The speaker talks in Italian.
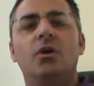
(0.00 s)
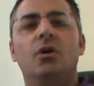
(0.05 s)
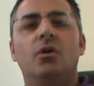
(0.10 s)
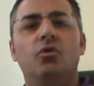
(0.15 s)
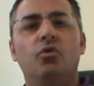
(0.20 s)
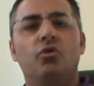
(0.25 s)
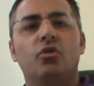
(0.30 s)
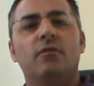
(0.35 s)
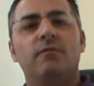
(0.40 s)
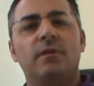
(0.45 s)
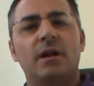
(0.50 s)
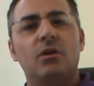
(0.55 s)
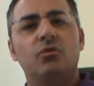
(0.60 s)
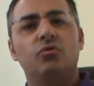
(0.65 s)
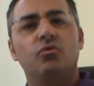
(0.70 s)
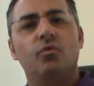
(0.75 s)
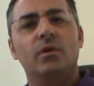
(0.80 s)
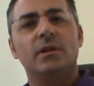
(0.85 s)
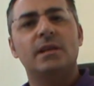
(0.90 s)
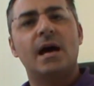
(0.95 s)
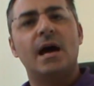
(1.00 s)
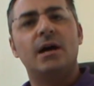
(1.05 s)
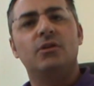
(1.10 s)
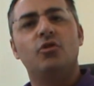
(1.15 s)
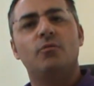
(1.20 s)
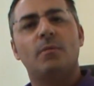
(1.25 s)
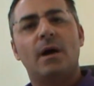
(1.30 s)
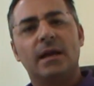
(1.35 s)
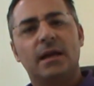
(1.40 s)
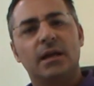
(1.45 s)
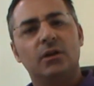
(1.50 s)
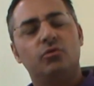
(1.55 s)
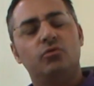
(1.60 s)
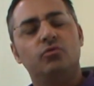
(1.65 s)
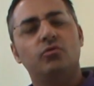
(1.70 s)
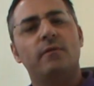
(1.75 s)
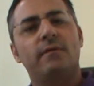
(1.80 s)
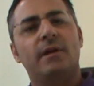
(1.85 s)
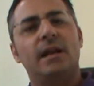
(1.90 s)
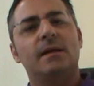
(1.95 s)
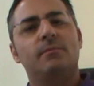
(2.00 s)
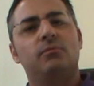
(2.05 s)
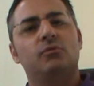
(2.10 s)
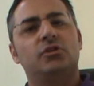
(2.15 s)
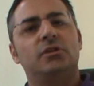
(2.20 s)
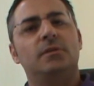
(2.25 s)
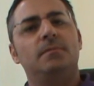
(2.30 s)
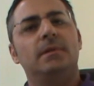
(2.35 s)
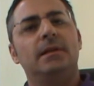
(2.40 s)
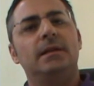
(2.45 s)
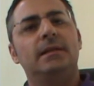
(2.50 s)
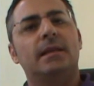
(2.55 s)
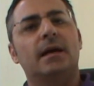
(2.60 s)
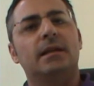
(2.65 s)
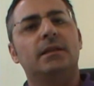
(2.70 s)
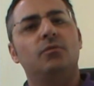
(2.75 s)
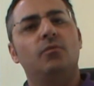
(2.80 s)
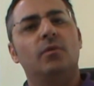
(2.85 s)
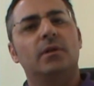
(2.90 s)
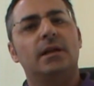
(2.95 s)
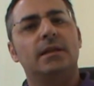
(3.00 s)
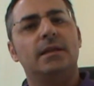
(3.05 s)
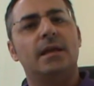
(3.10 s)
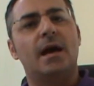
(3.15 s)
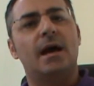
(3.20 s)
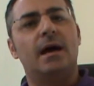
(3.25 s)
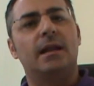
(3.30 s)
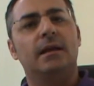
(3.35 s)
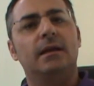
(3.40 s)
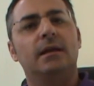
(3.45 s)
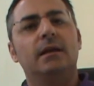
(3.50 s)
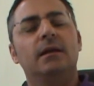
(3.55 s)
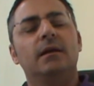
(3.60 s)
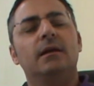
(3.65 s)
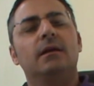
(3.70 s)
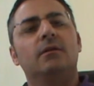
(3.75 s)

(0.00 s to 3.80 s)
loro avranno un guadagno, ma anche tu avrai la possibilità di guadagnare